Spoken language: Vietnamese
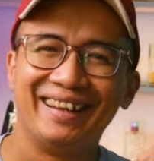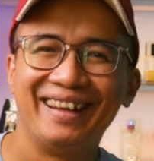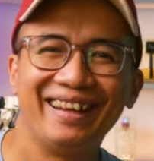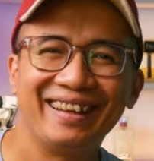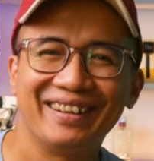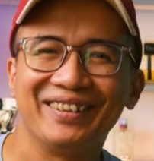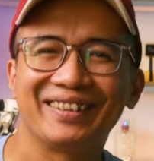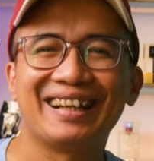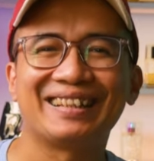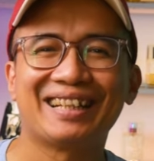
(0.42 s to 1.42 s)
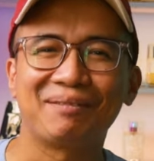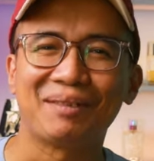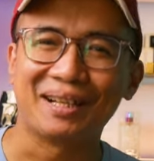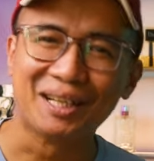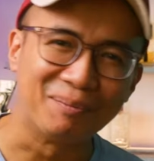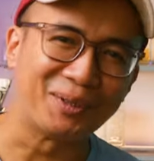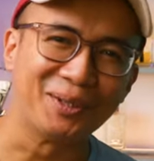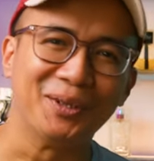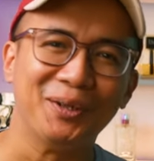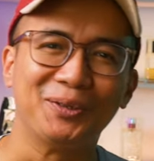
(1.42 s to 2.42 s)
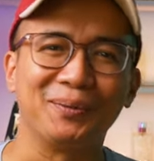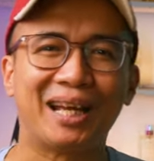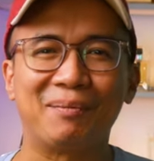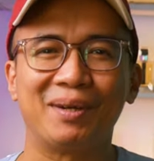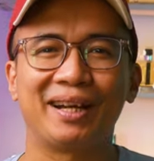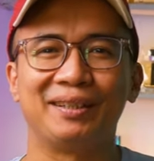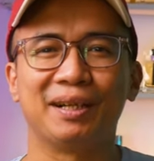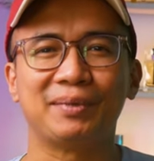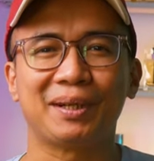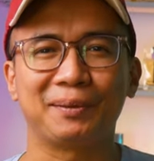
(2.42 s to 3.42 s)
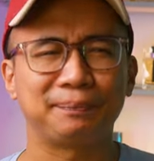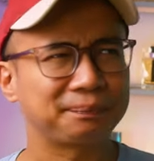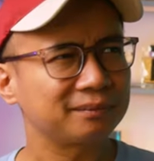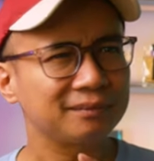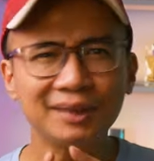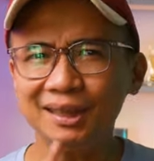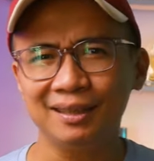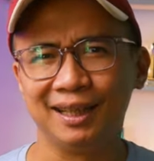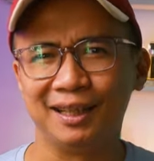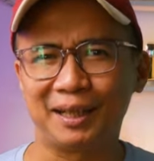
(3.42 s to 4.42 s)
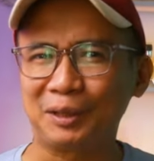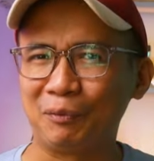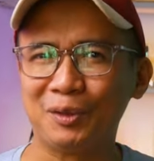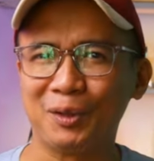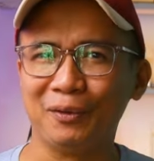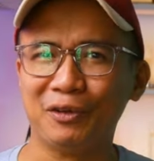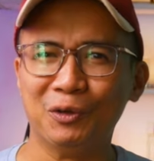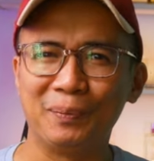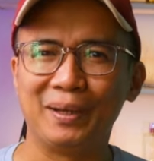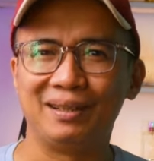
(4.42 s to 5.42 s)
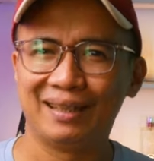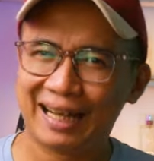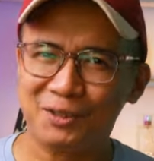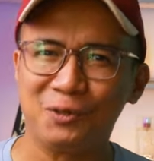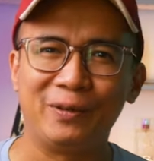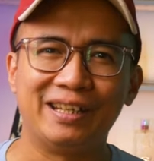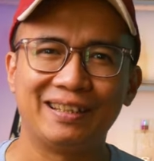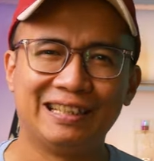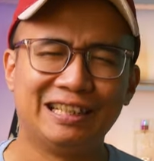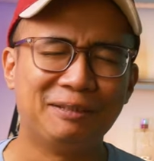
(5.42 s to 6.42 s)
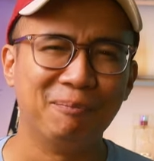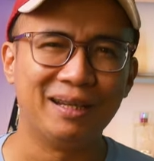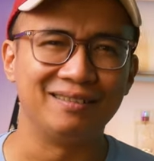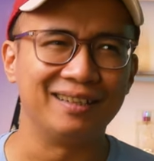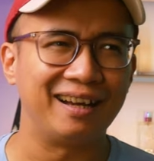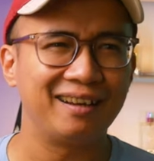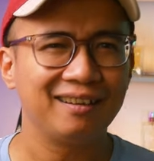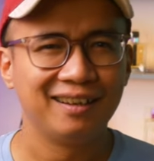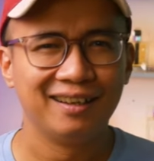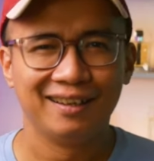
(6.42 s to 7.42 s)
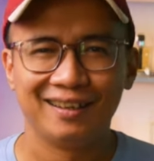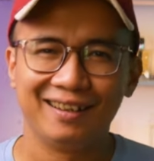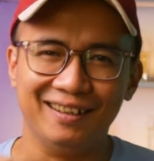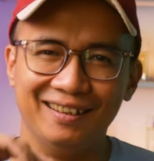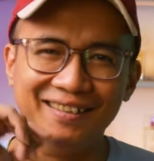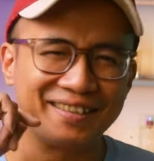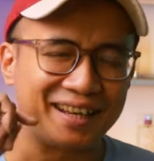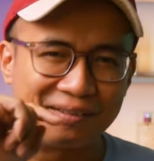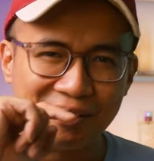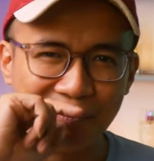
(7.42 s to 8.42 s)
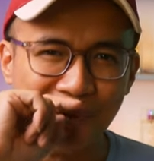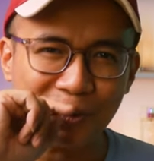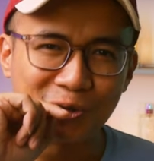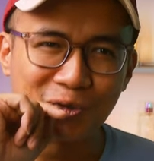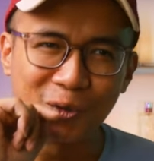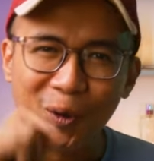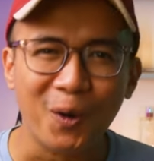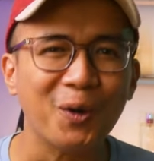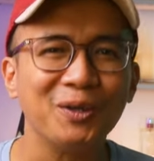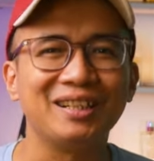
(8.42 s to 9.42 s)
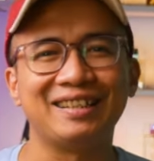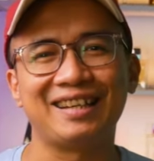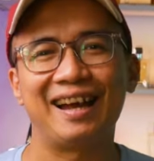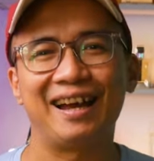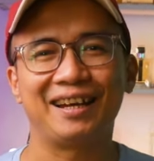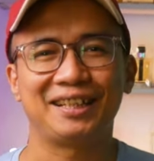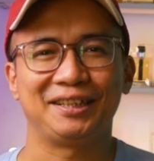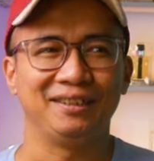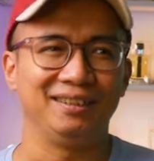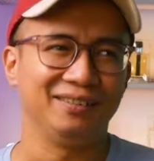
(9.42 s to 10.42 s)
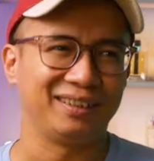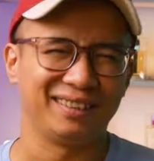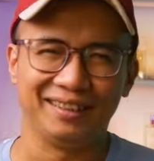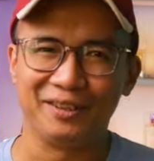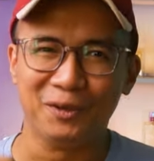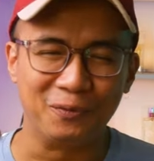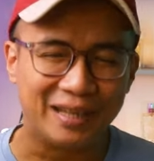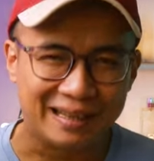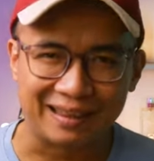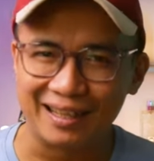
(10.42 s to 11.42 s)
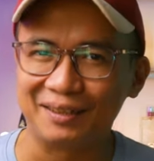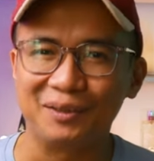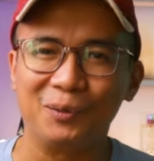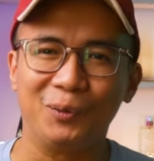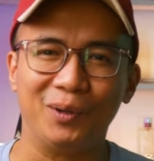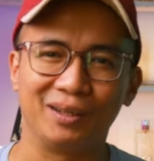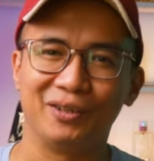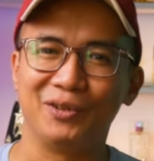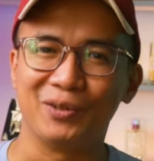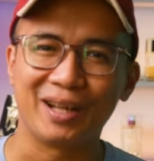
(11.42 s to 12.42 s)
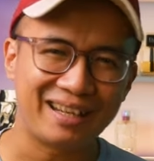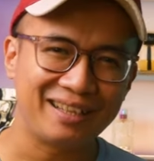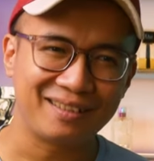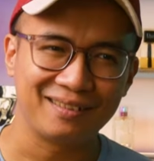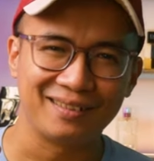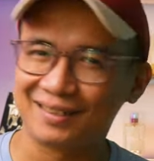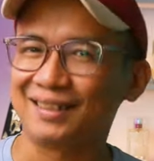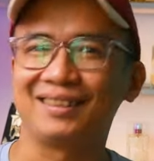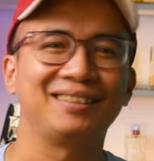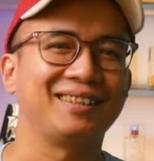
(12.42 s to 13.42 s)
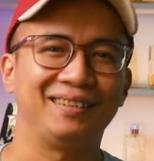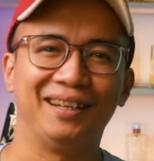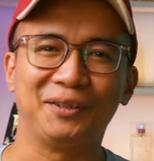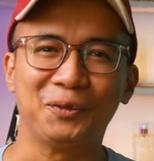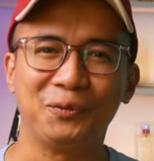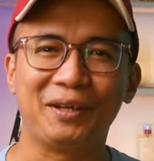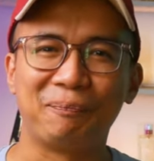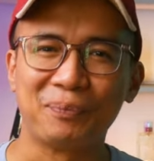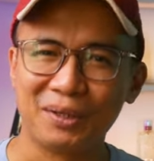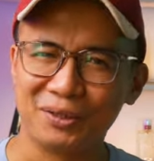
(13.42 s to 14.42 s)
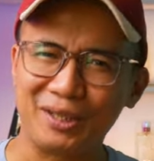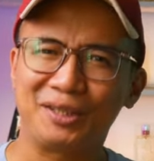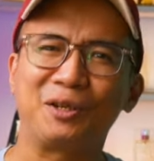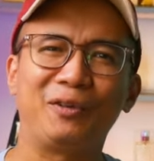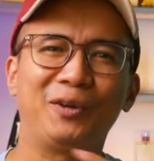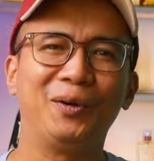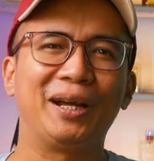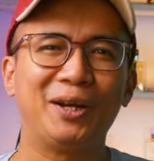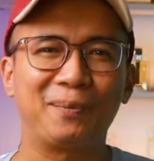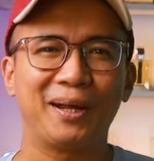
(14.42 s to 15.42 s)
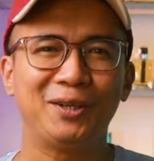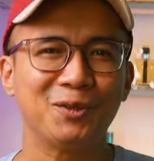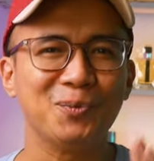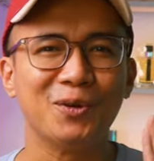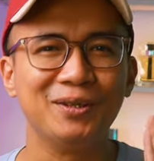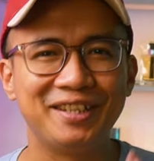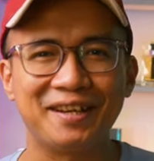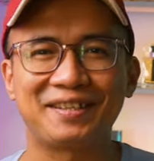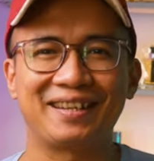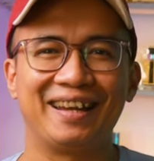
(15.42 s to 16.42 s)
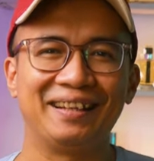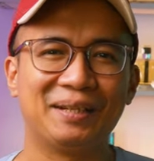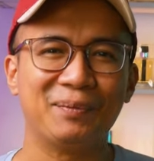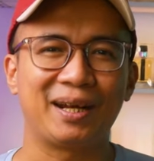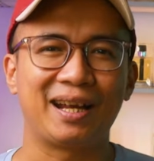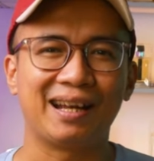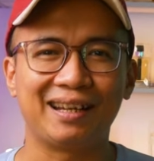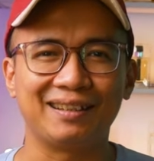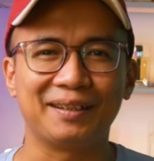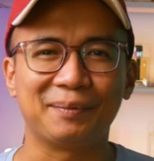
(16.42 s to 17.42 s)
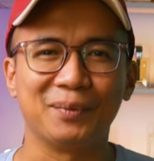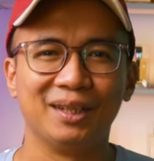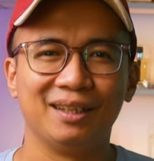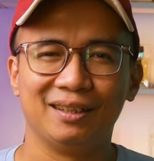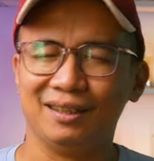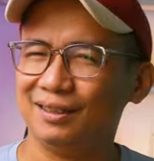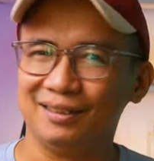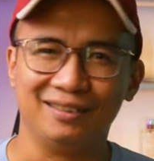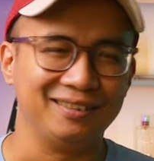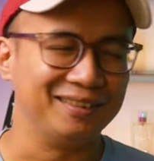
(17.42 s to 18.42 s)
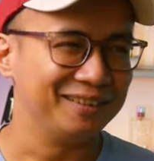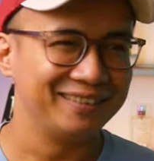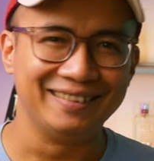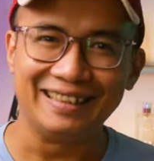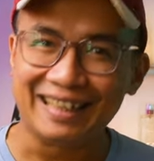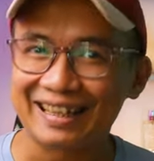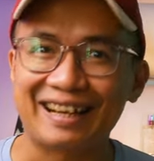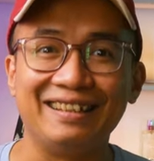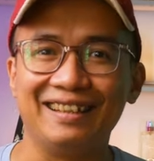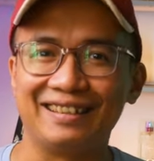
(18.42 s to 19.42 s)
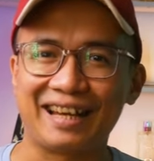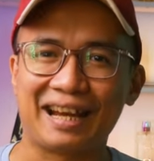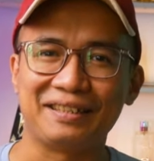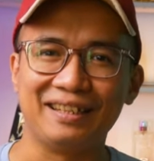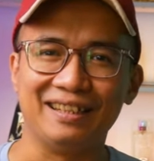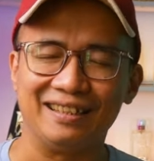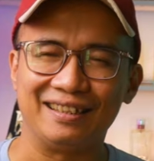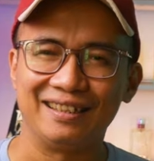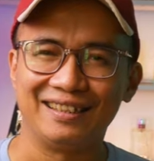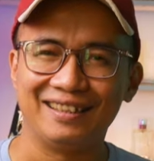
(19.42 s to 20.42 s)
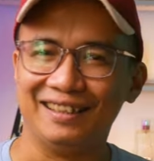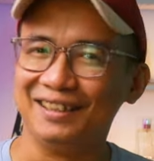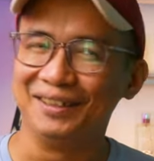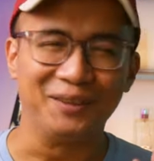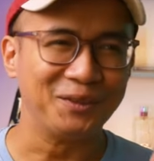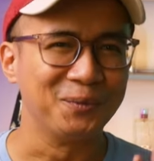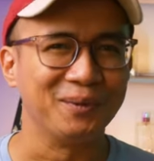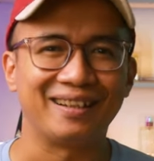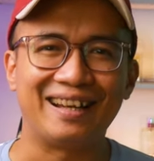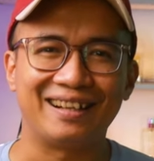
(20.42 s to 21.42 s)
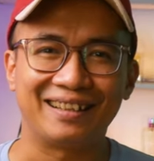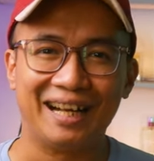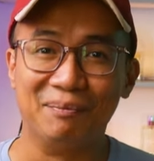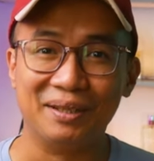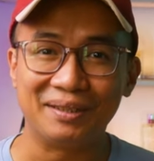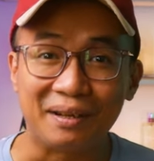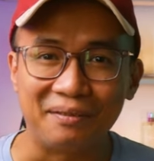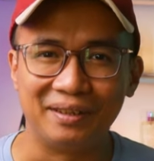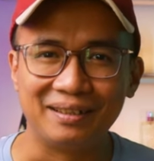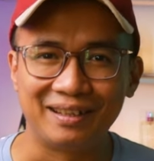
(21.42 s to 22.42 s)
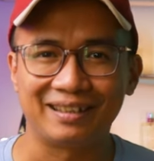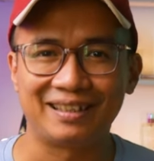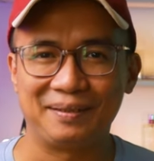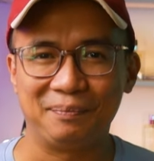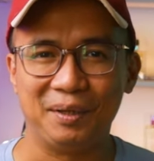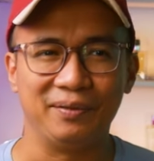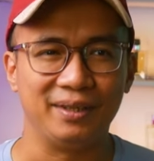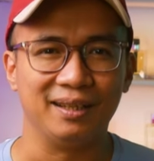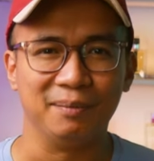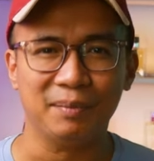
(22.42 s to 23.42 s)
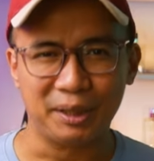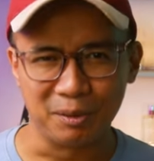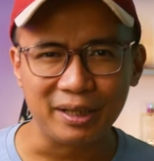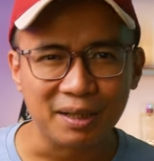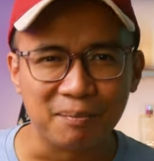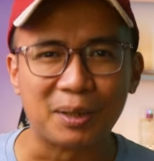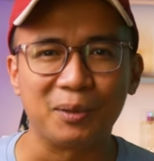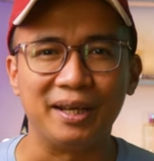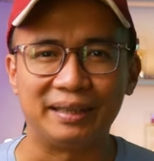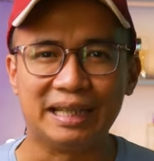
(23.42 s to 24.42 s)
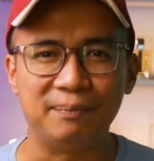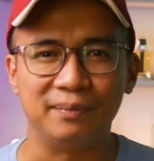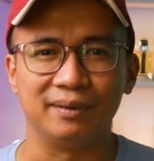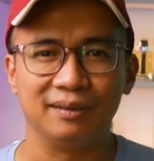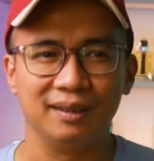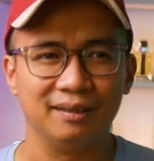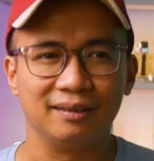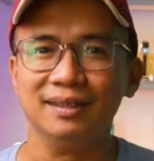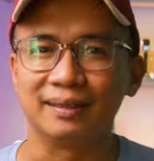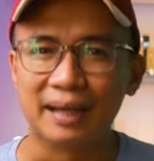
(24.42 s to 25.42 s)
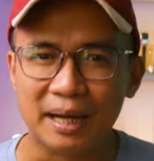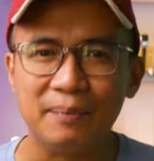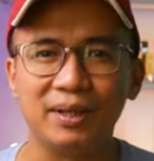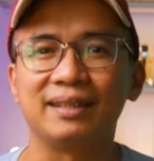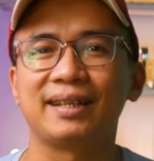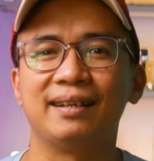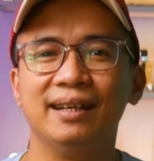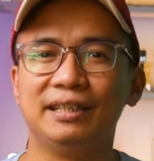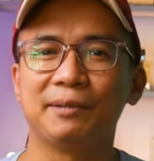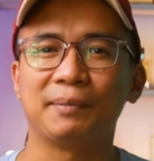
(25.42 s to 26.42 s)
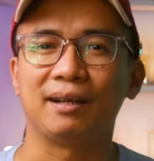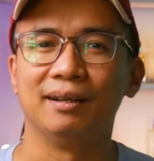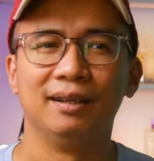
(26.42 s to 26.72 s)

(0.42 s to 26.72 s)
Hello các anh em, đã hơn một tuần rồi chúng ta mới lại được gặp nhau. Ờ, cái tuần vừa rồi đối với mình khá là thú vị ấy, khi mình đã uh, săn được một số những chai hoặc là đồ vintage hoặc là đồ đã đi rất rất rất rất là thú vị. Cho nên trong cái video ngày hôm nay tôi muốn chia sẻ đến với các anh em uh, những cái chai đấy là chai gì. uh, Nói chung là đang cảm thấy rất là phấn khích ấy, bởi vì là mình không nghĩ là mình có thể tìm uh, được thêm những cái chai đấy, nhưng mà